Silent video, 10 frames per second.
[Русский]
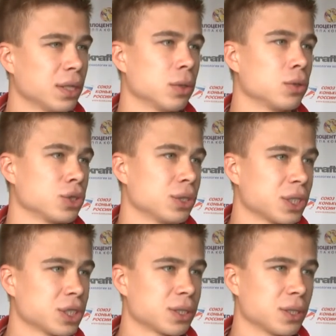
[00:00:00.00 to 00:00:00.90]
Ты должен
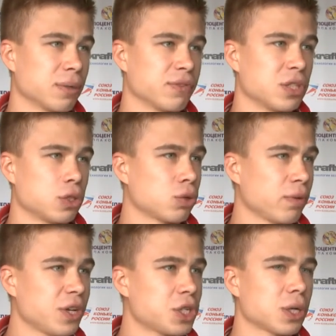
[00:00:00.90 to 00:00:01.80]
ложиться в 10
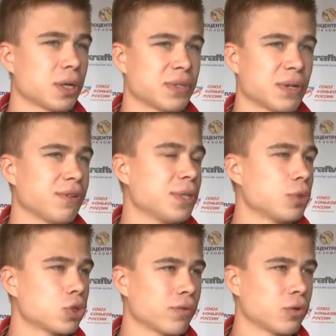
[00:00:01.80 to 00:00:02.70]
часов вечера и вставать в 7
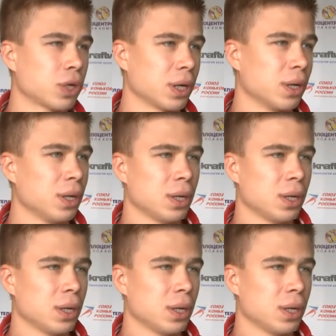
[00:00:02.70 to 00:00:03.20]
часов утра.